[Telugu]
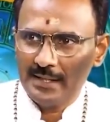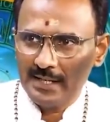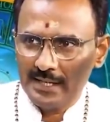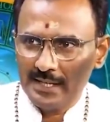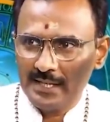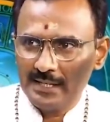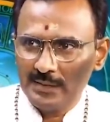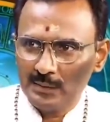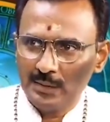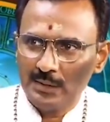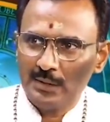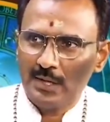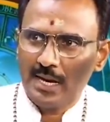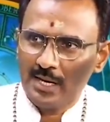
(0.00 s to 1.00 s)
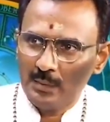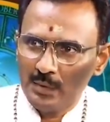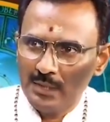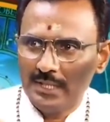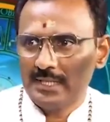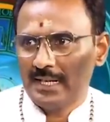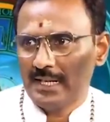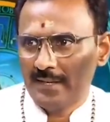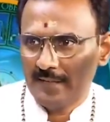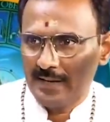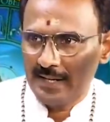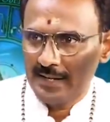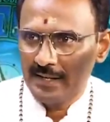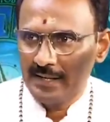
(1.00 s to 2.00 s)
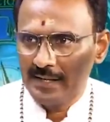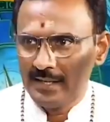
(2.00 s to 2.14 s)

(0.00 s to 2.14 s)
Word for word: ఐదు గంటలకి సూర్యుడు రాకముందు నిద్రలేవాలి